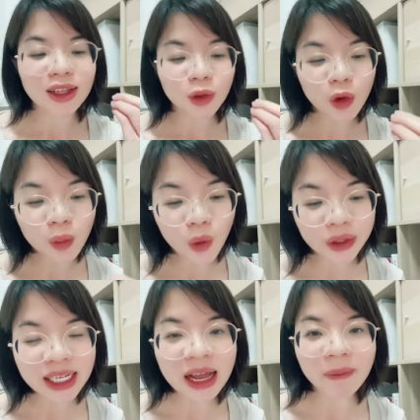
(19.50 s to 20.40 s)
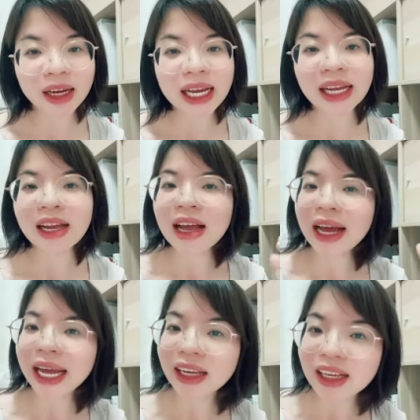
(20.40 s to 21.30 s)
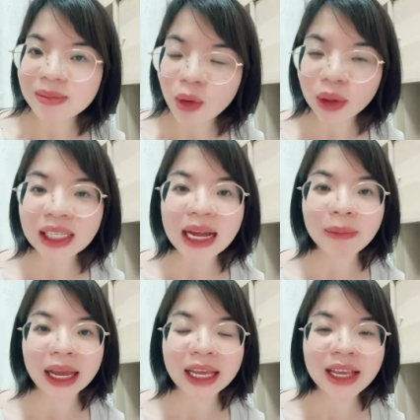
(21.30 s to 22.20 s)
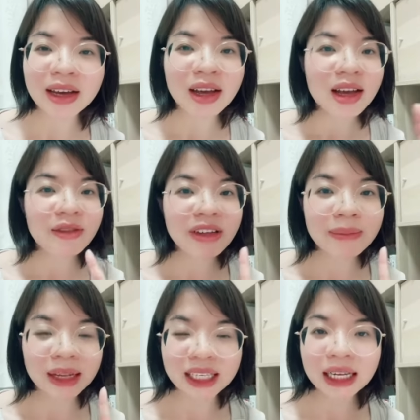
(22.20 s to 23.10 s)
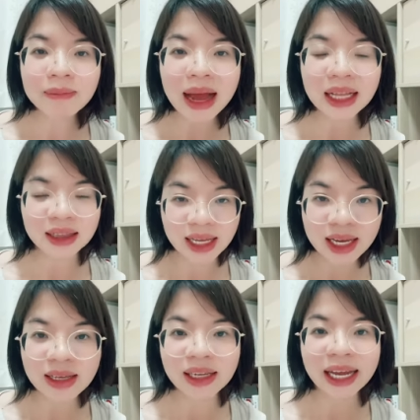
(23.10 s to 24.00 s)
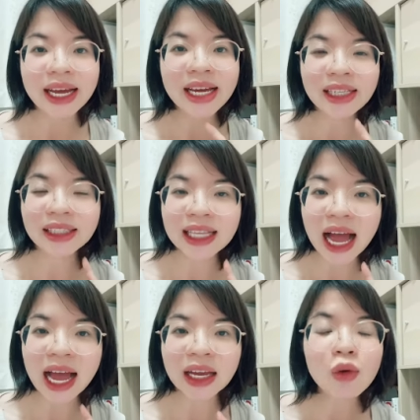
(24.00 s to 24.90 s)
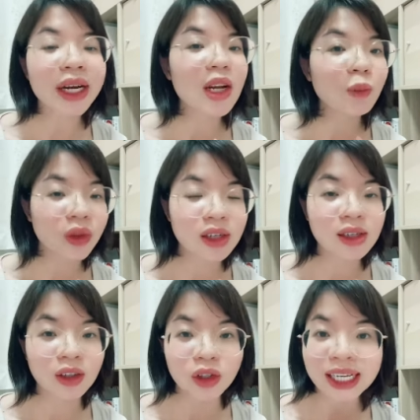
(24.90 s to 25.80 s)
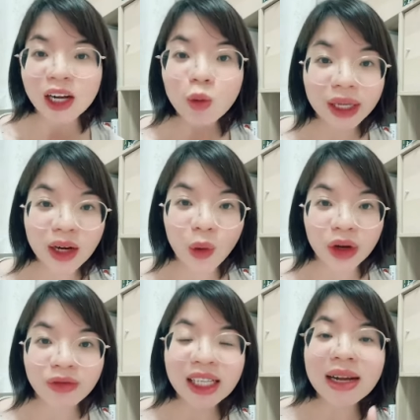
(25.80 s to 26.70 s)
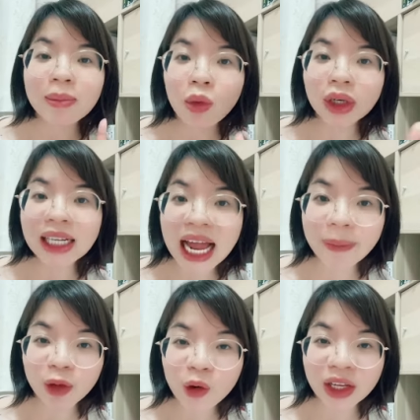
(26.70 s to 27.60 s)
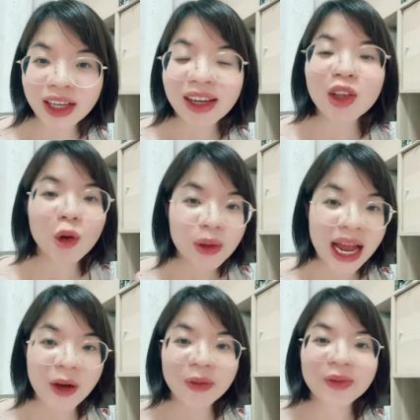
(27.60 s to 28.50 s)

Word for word: tôi muốn làm cái này Anh ấy muốn làm cái kia Về mặt căn bản thì cái hình thái của cái động từ nó sẽ không thay đổi Vẫn là muốn làm thôi Đúng không nào?